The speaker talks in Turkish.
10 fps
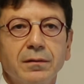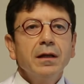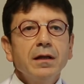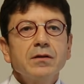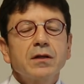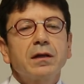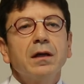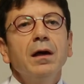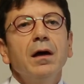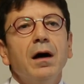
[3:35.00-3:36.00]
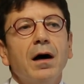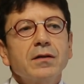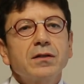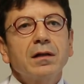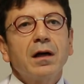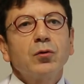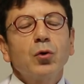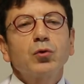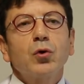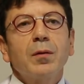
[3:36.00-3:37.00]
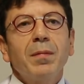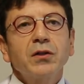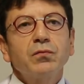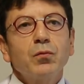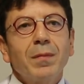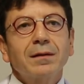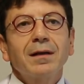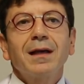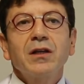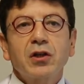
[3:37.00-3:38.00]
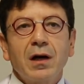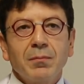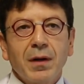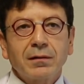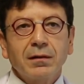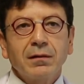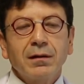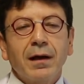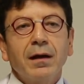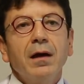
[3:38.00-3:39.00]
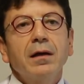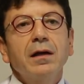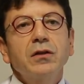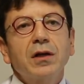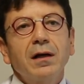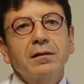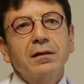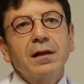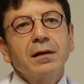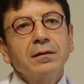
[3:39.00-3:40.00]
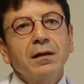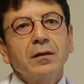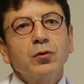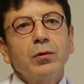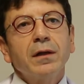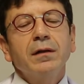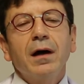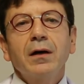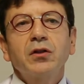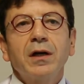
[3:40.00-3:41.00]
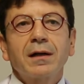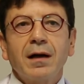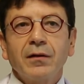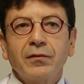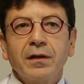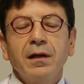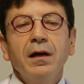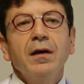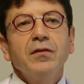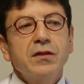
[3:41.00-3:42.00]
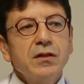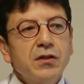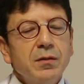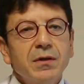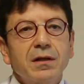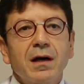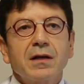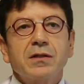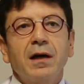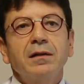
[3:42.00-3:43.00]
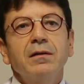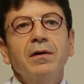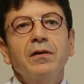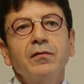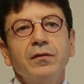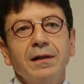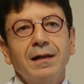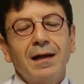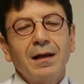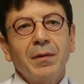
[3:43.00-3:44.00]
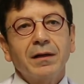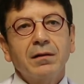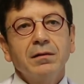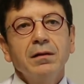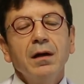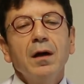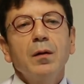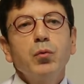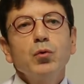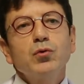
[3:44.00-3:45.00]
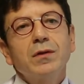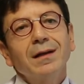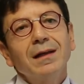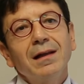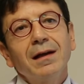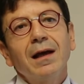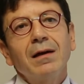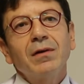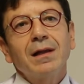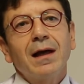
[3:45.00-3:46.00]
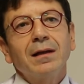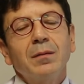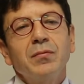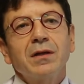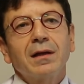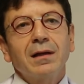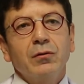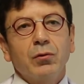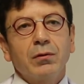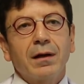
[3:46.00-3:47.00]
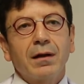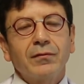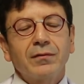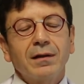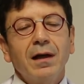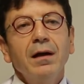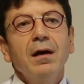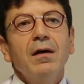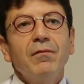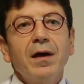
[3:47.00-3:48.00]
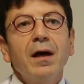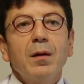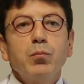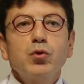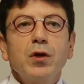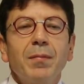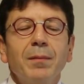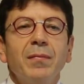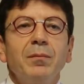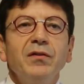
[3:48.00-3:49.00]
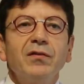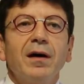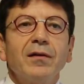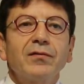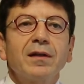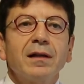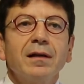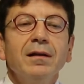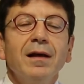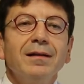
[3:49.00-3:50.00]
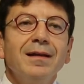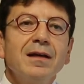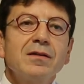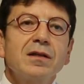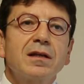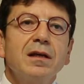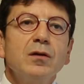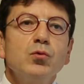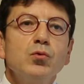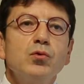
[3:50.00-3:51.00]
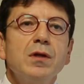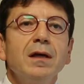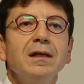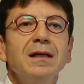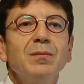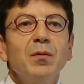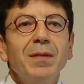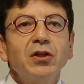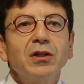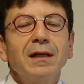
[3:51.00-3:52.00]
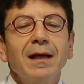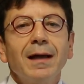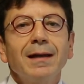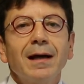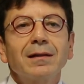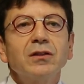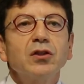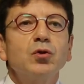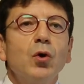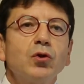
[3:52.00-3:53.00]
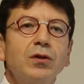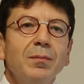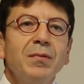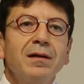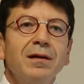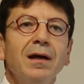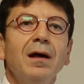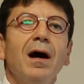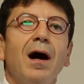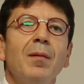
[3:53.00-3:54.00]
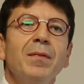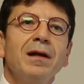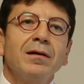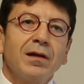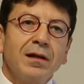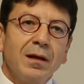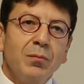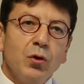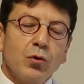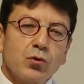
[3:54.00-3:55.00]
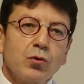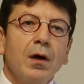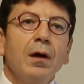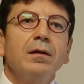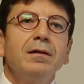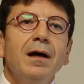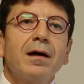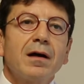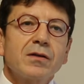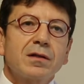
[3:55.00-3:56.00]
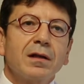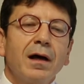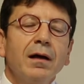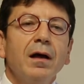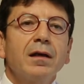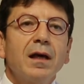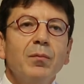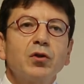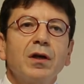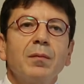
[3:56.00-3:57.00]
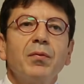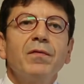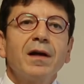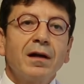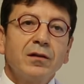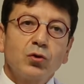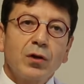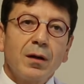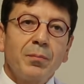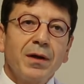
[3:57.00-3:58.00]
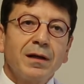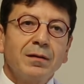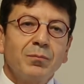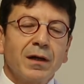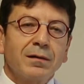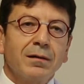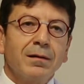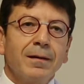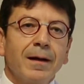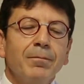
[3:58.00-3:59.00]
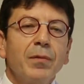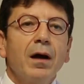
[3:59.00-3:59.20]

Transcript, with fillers: Ne yazık ki hastalar doktora başvurmakta geç kalmaktadırlar. Geç kaldıklarından dolayı da akciğer kanseri sinsi bir kanserdir ve hızlı ilerlemektedir. Bu yüzden ileri evrelerde bize geliyorlar hastalar ve bu sebeple biz hastaların ne yazık ki %25'ini yani yaklaşık dörtte birini ameliyat edebiliyoruz. Diğer hastalar kemoterapi ve radyoterapiye gitmektedirler.